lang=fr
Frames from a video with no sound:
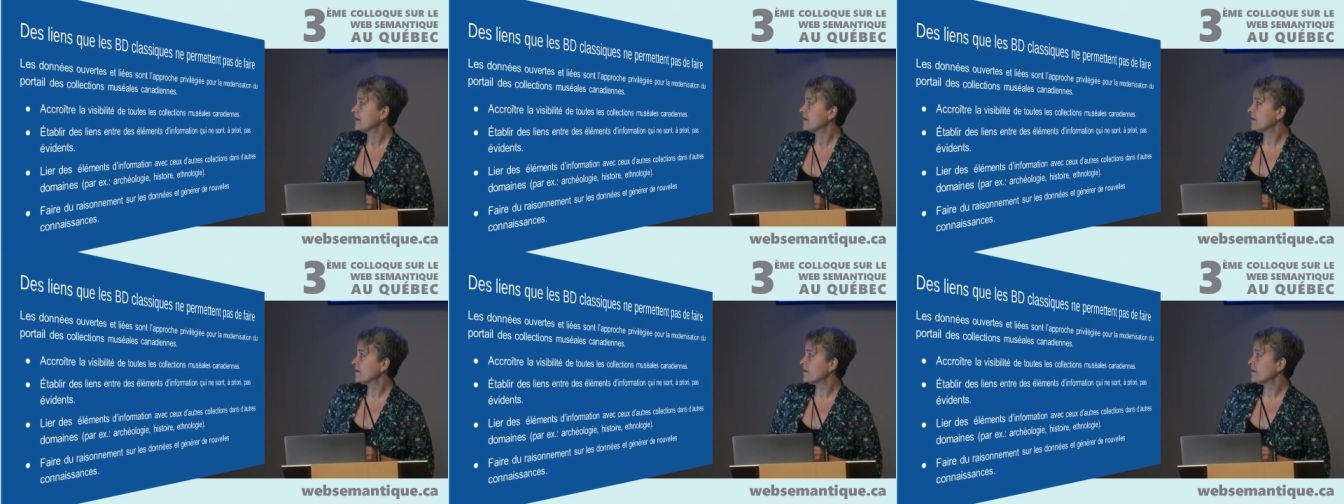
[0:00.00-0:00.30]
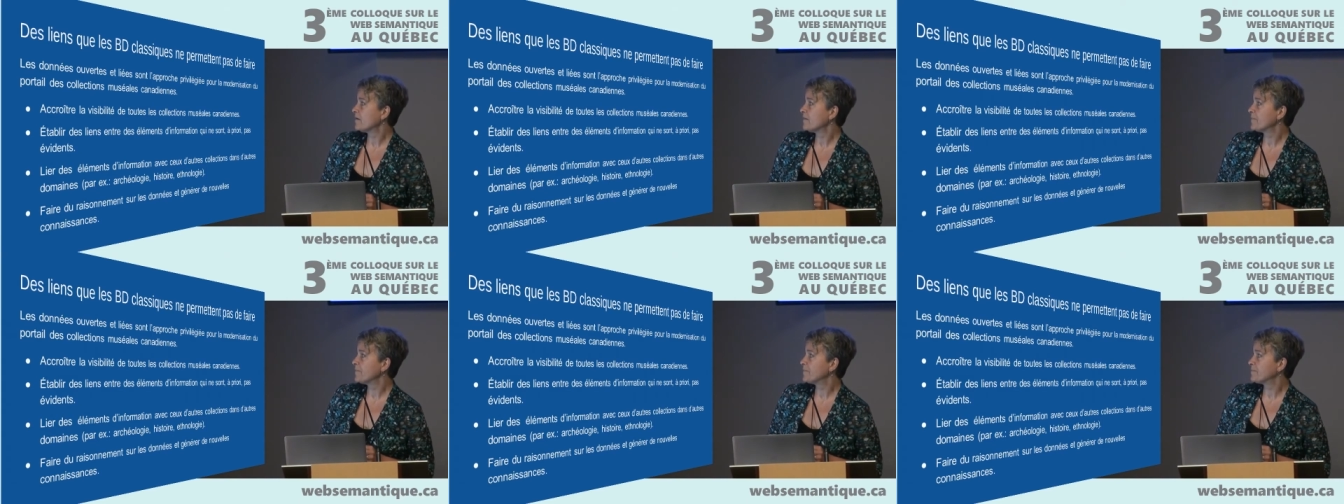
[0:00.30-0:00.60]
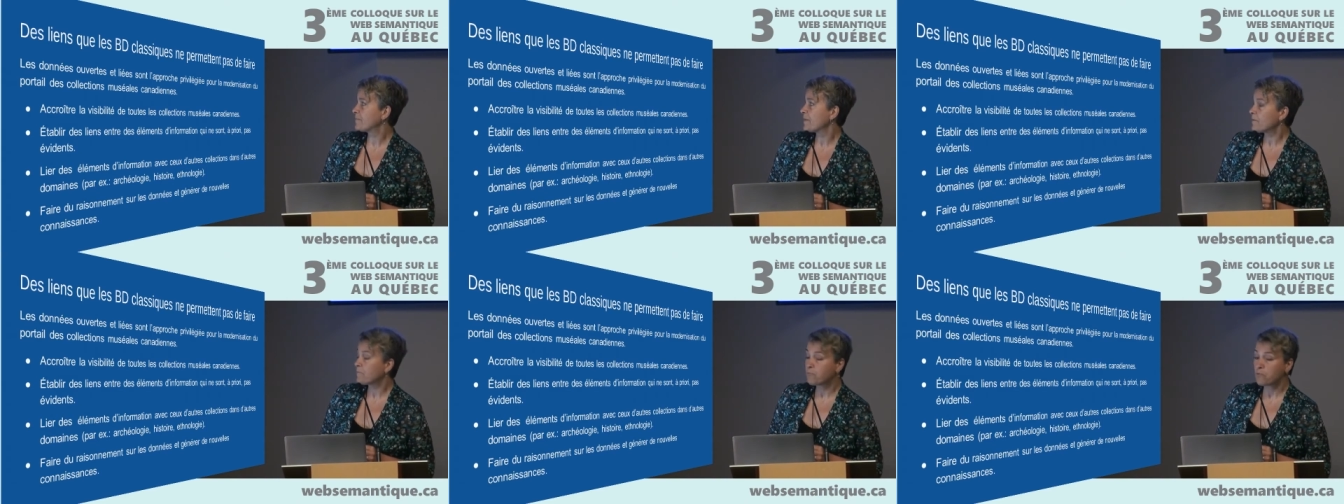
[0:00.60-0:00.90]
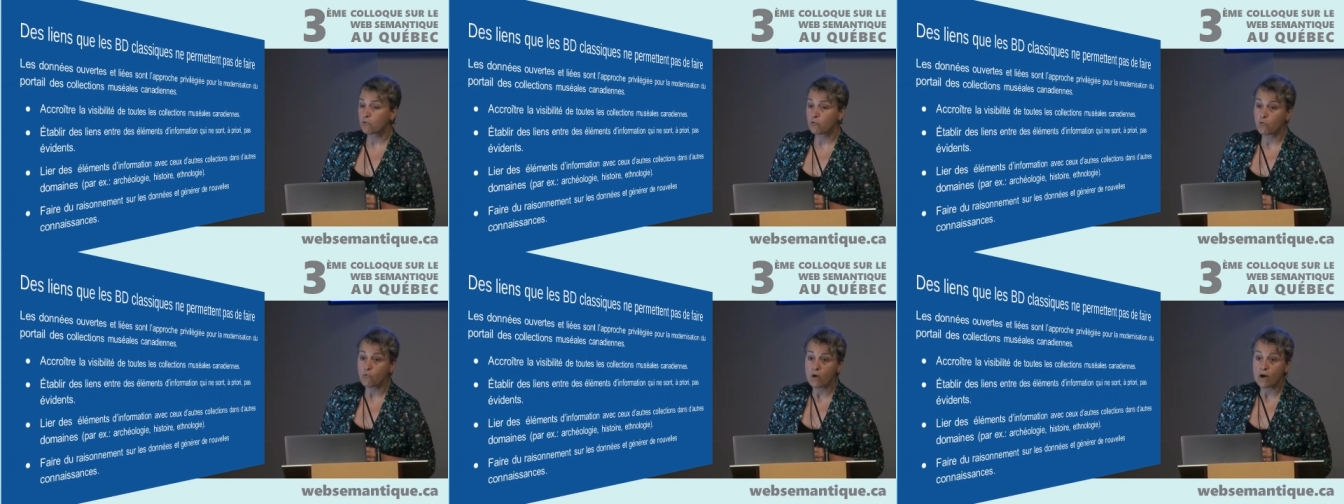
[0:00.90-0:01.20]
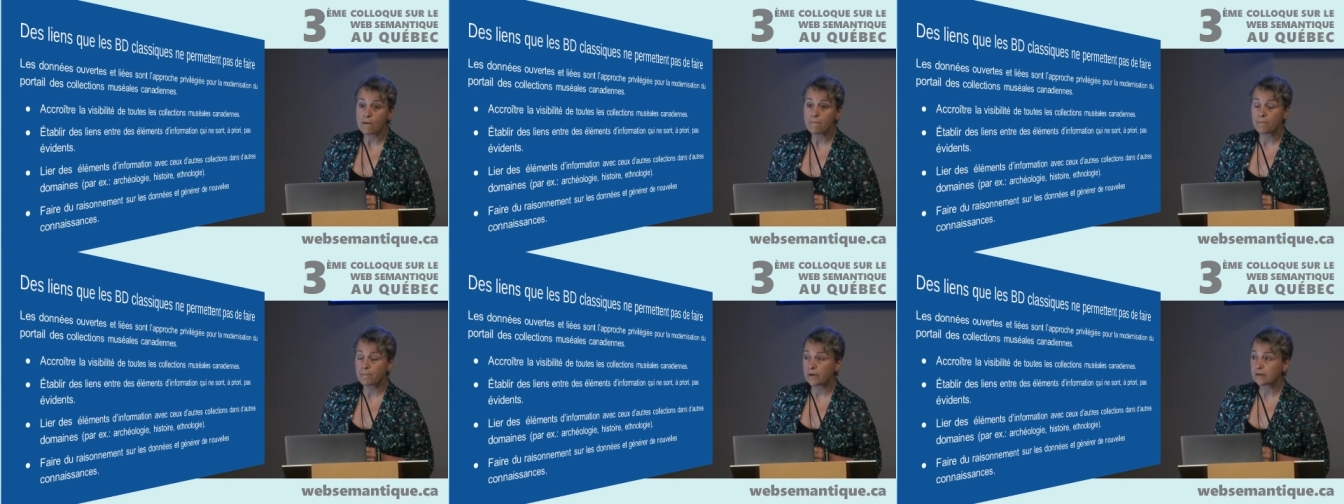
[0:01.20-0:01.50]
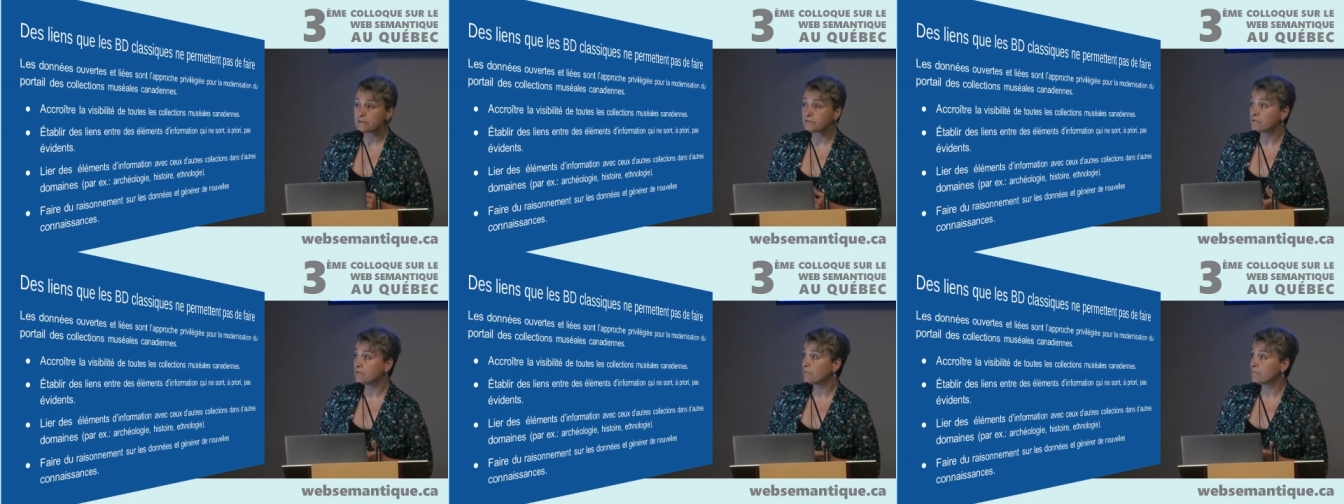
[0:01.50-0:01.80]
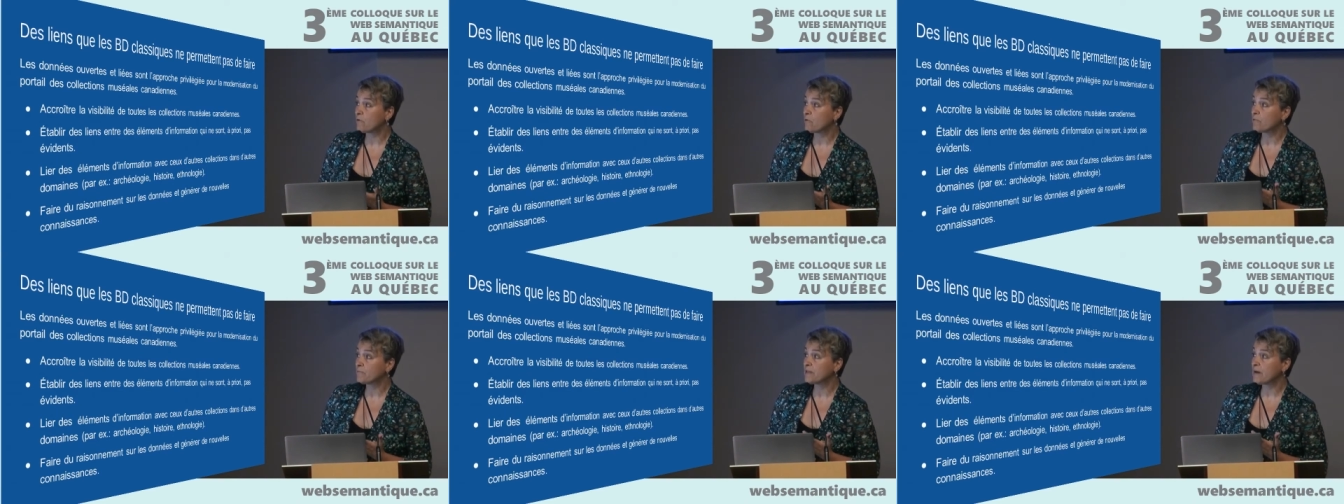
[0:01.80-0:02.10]
par pourquoi Parce que
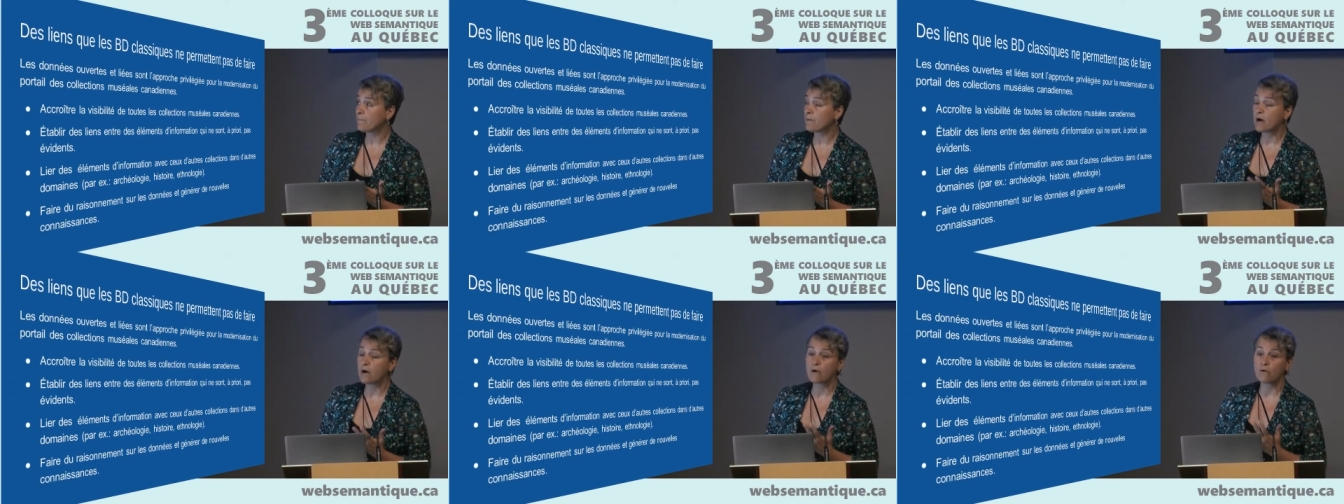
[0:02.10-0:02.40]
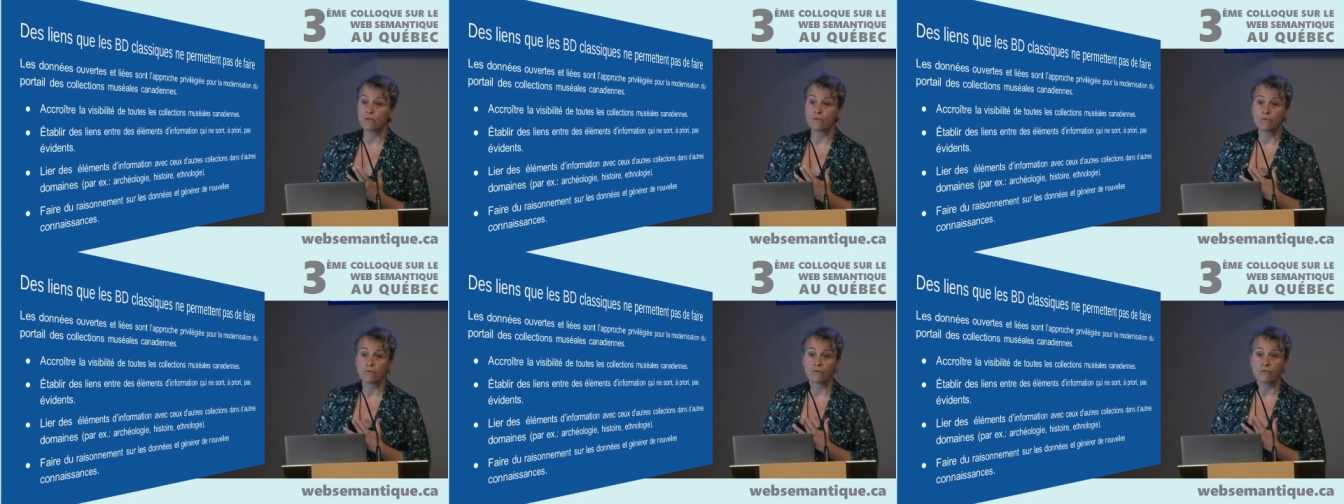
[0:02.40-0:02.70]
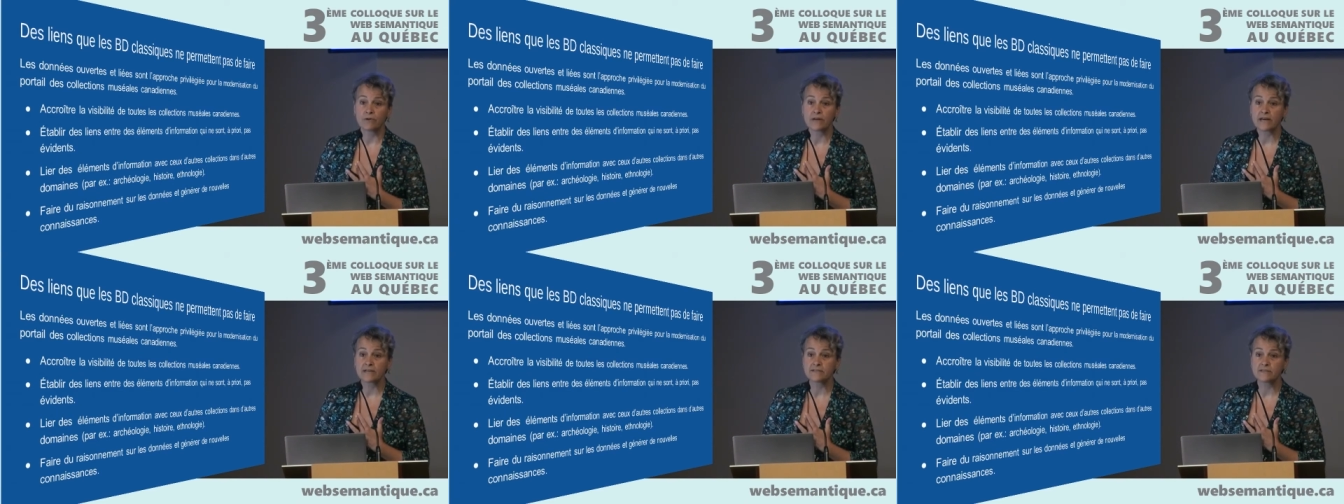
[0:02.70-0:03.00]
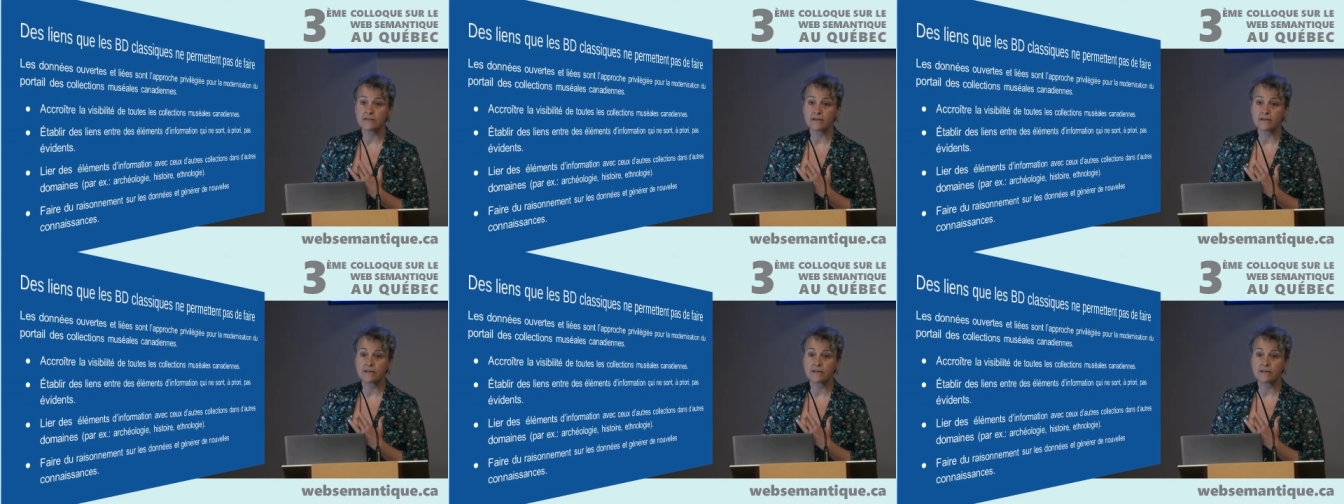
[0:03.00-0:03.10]
bon, d'abord, on,